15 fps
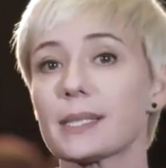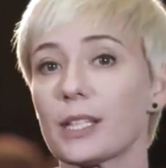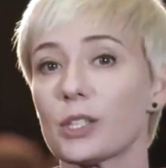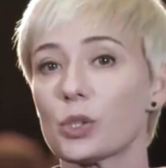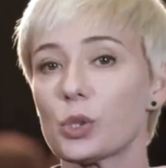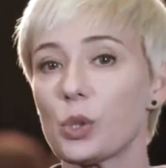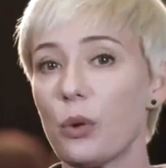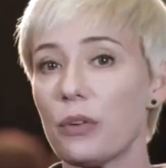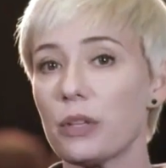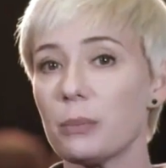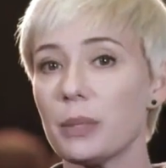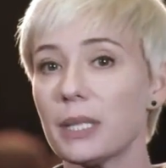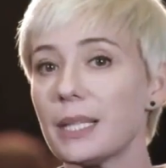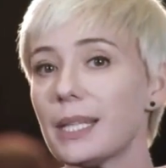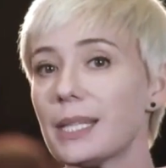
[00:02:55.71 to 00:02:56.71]

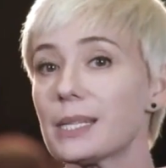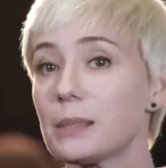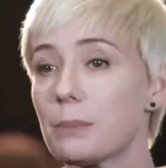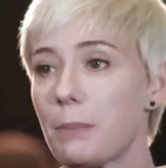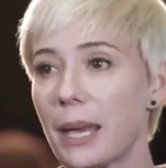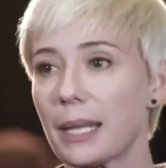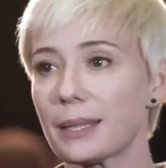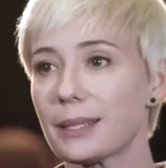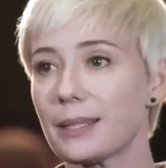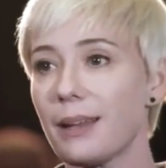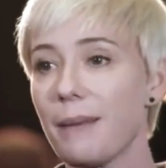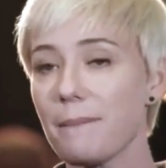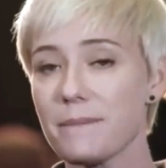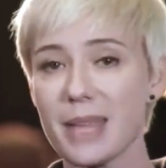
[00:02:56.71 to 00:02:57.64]
станцован был и спет.